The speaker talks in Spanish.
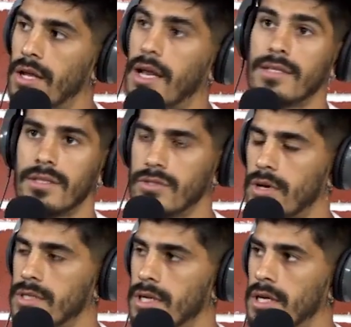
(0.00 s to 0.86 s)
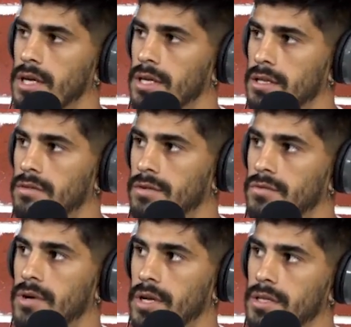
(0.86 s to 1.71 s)
el ascenso allá del
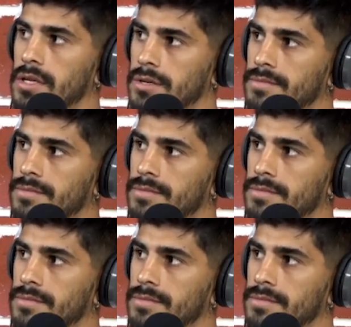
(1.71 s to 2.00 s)
fútbol argentino